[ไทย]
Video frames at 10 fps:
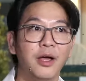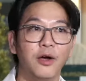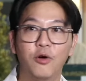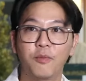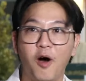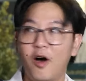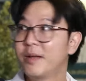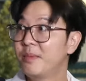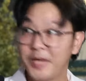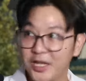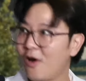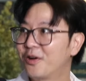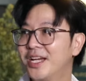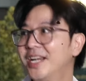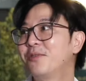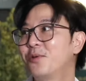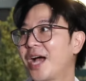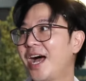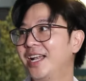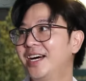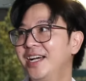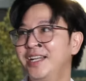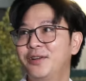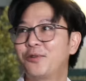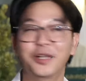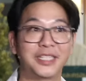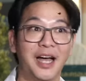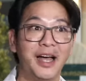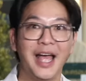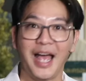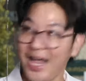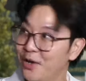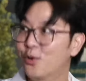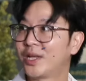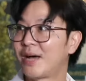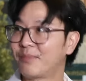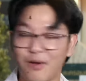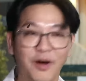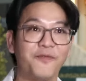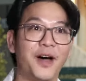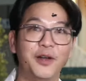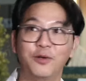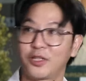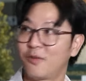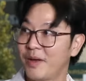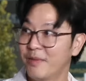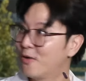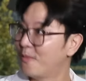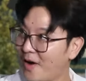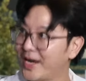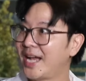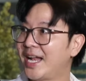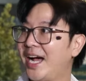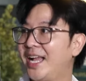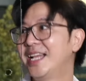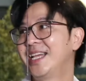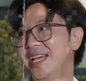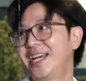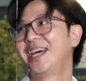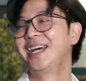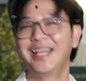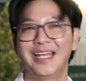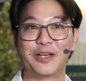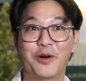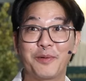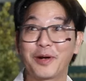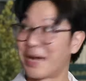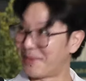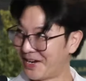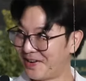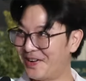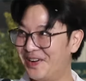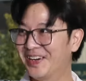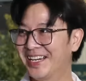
คุณพ่อเนี่ยมีพี่น้องเยอะในวงการเลย ทุกคนจะให้หนูว่าทำตามความฝันหนูจะต้องเป็นเหมือนคุณพ่อให้ได้นะอะไรอย่างเงี้ยอีกคนกบอกอยากเป็นนักร้อง